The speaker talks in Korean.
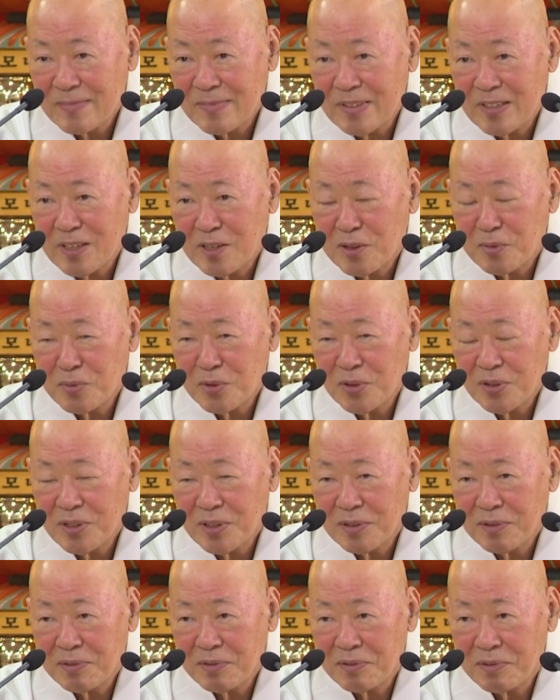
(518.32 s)

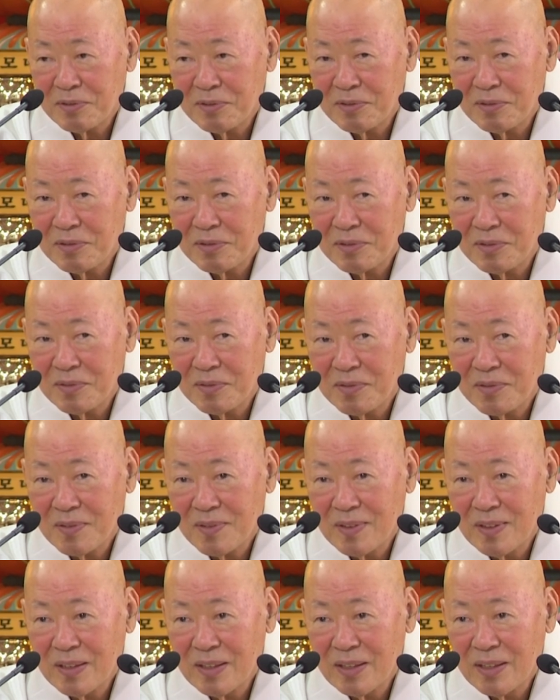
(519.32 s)
여러분은
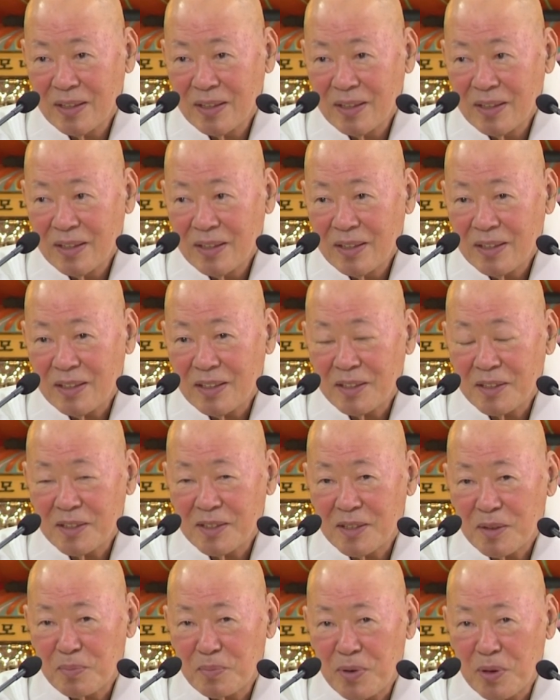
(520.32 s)
여기서